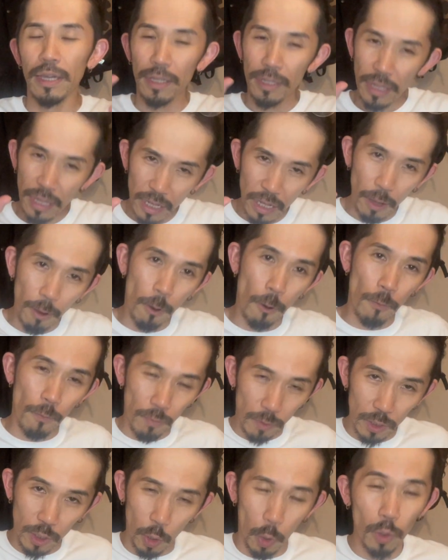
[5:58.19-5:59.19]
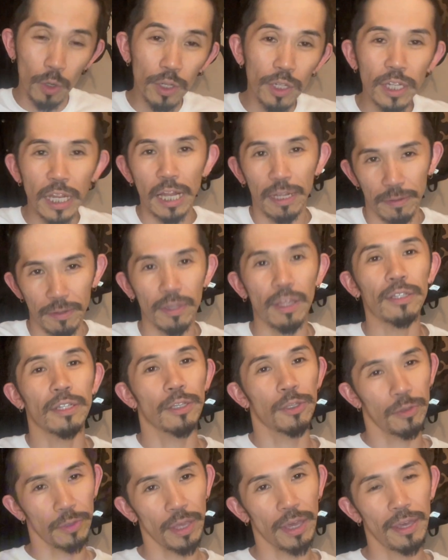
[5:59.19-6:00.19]
なんかこう、極端なんで
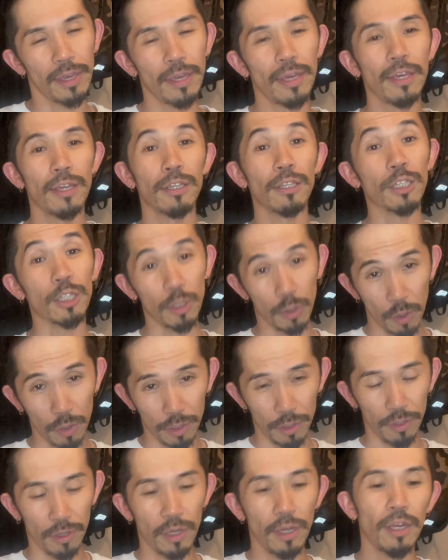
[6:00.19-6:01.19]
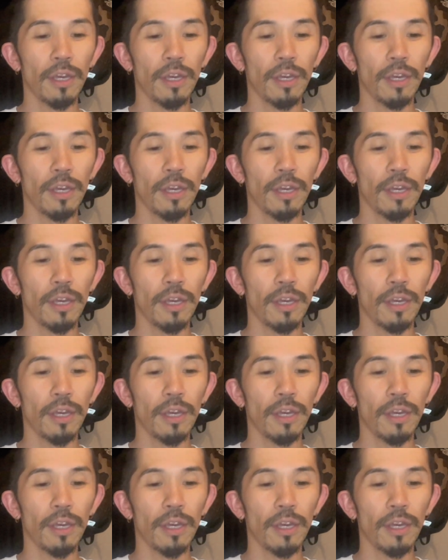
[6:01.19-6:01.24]
すよね。すごく。